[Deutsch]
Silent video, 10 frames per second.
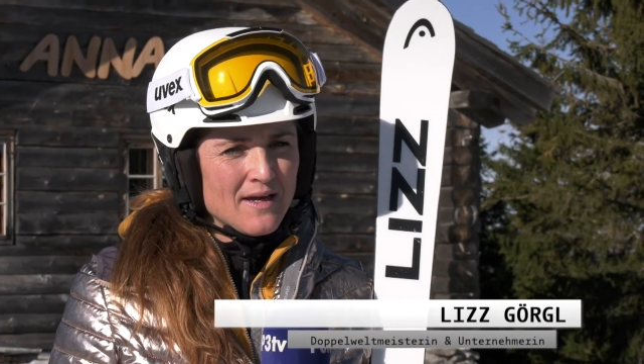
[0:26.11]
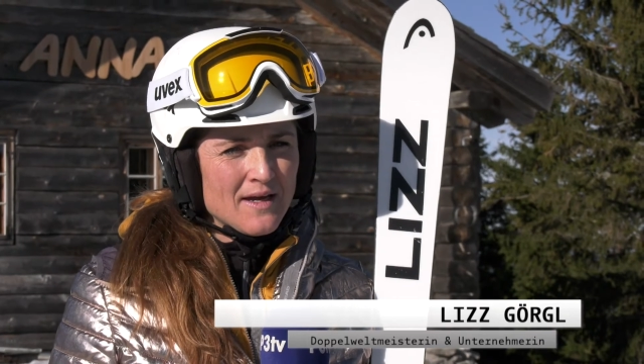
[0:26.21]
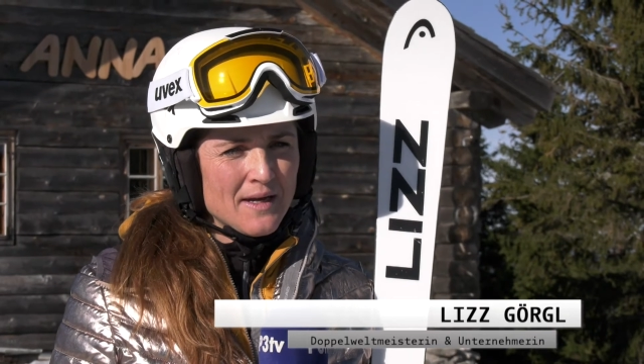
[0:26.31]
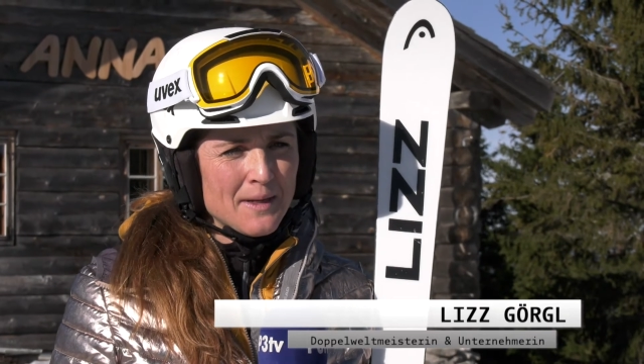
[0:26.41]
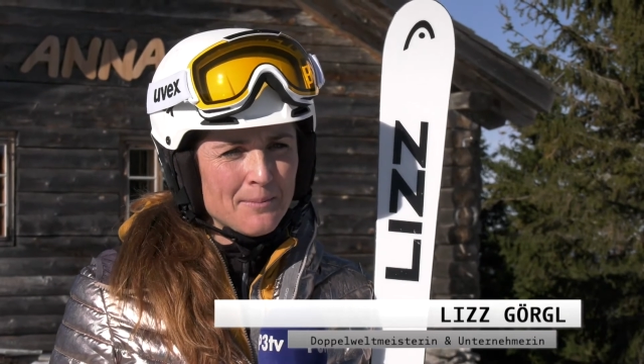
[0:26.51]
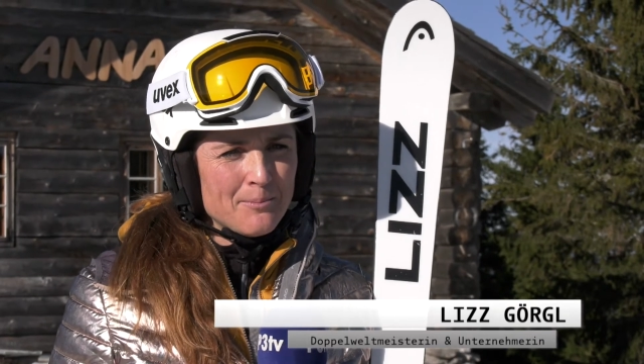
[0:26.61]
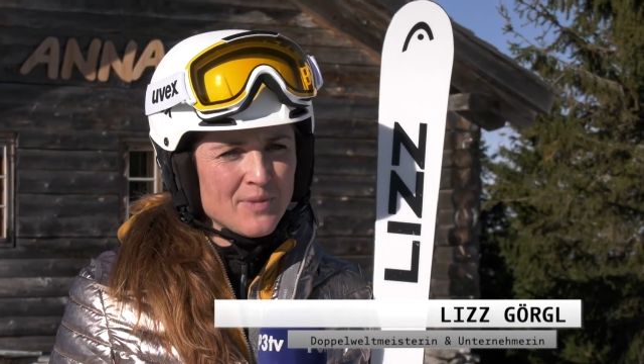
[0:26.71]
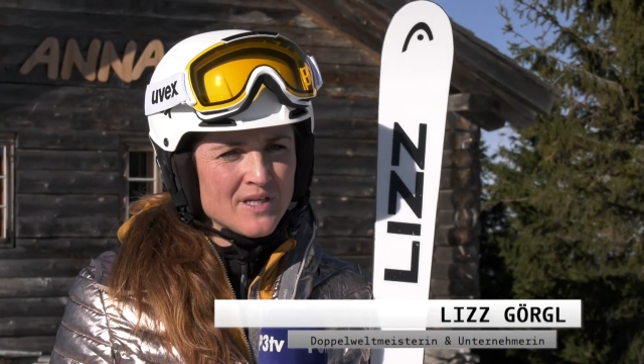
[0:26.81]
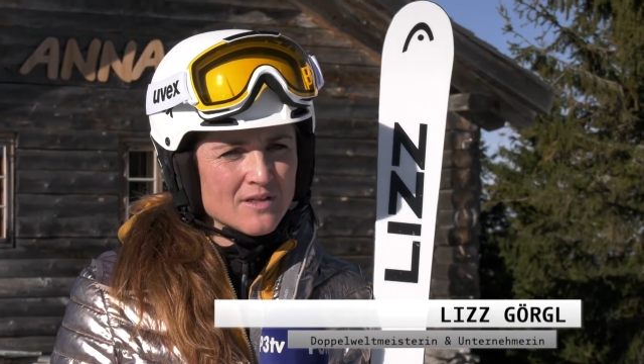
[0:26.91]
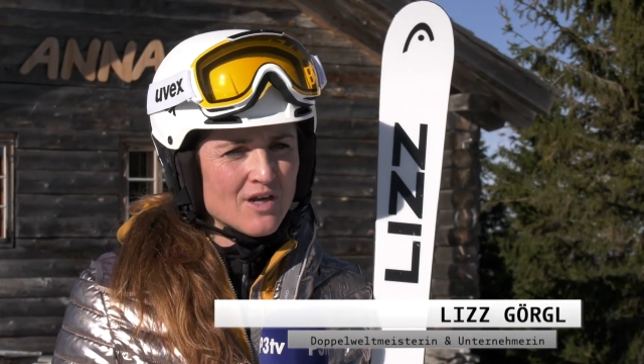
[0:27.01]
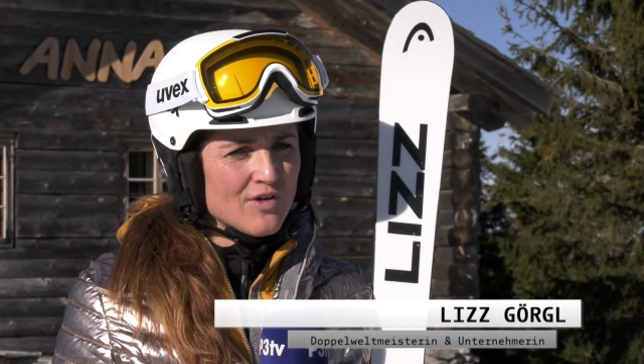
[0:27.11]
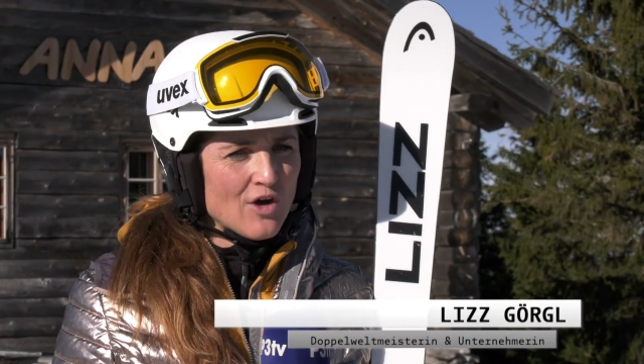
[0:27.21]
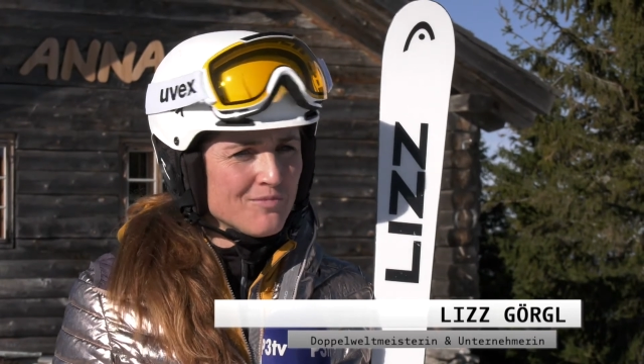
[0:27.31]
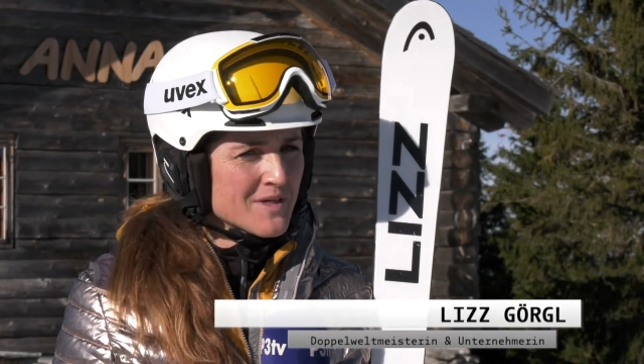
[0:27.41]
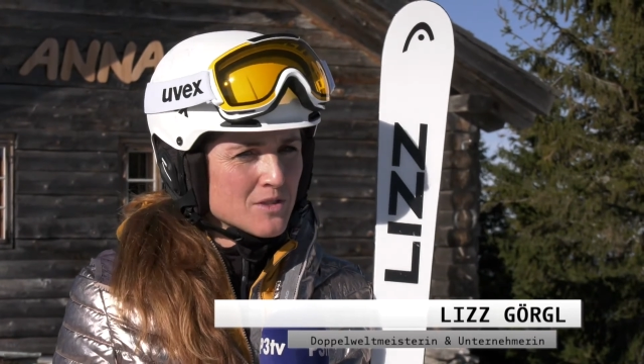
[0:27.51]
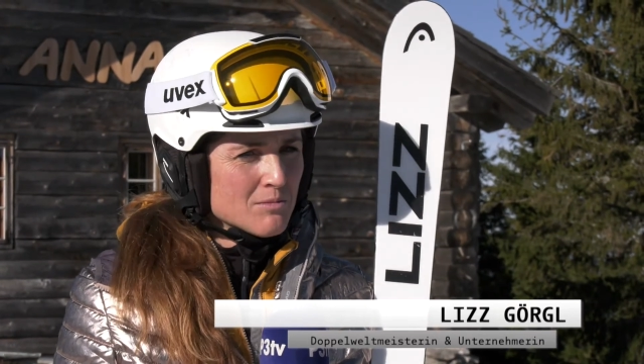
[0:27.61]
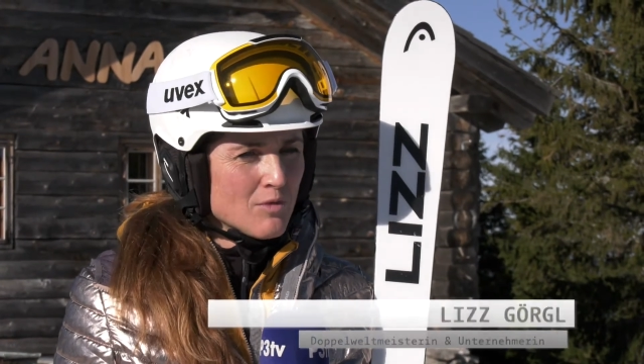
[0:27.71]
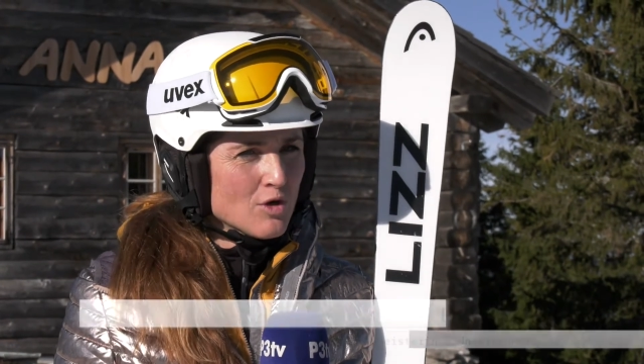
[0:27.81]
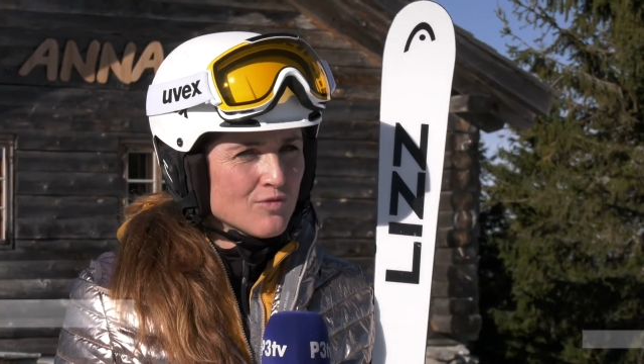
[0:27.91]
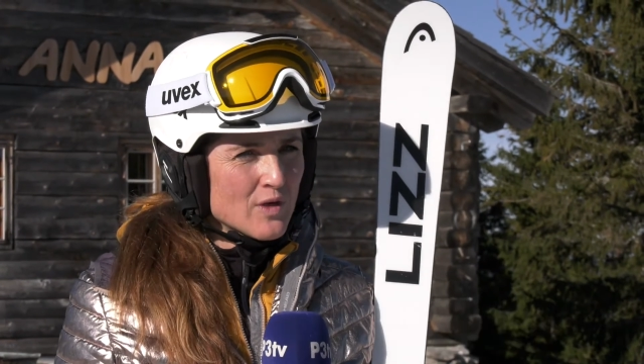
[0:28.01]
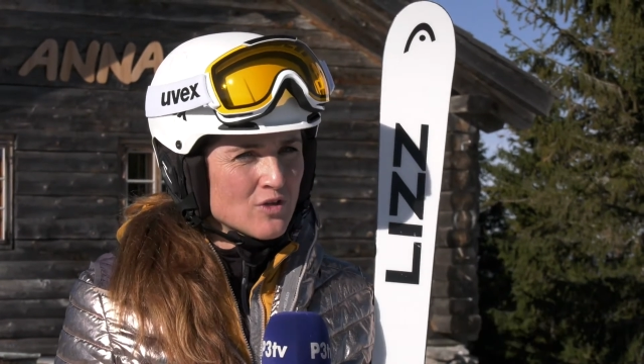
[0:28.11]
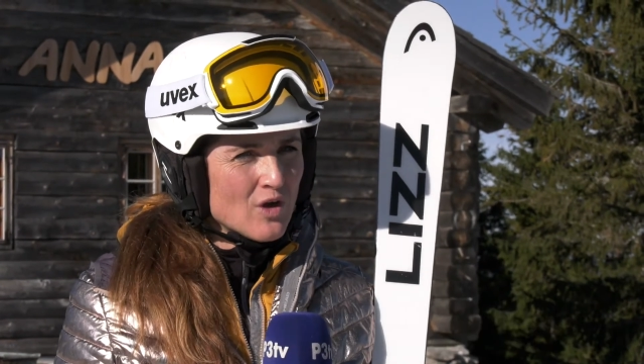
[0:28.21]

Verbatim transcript: ähm, bin ich darauf aufmerksam gemacht worden,